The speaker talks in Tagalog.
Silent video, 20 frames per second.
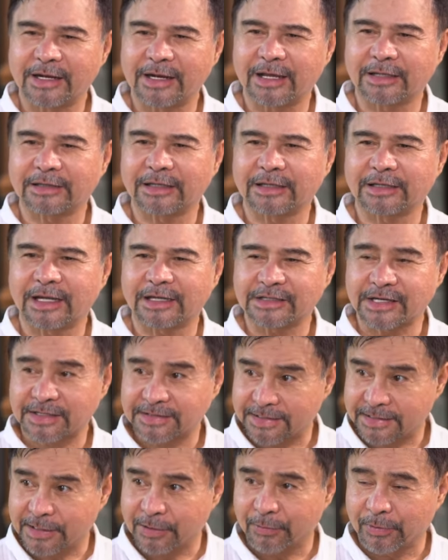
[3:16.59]
nating
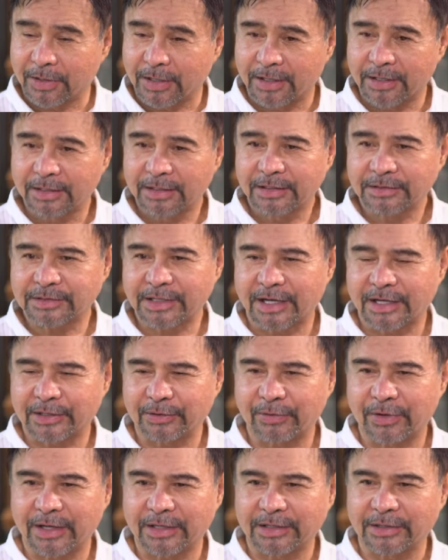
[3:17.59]
isasagawa sa
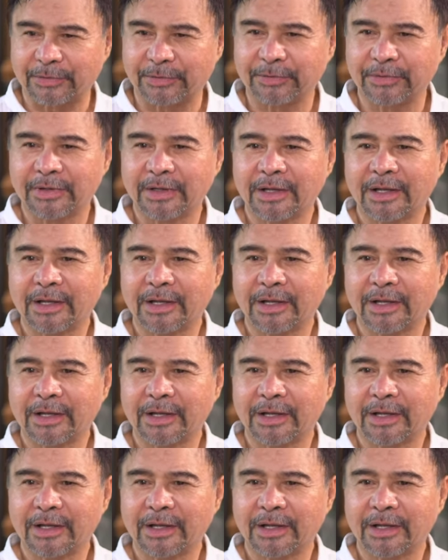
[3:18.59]
araw-araw,